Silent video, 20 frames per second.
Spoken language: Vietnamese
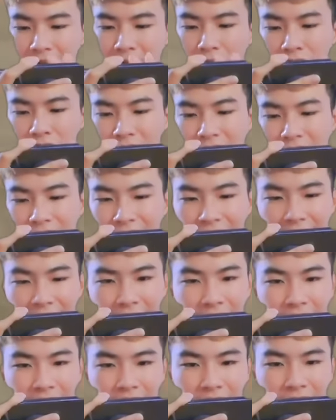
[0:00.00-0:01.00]
Công kích này.
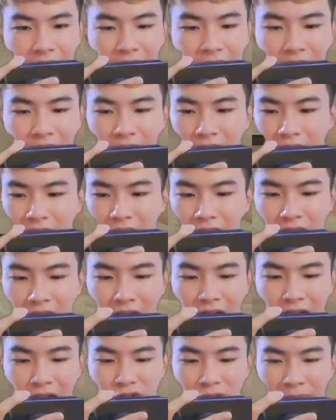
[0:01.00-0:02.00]
Đó,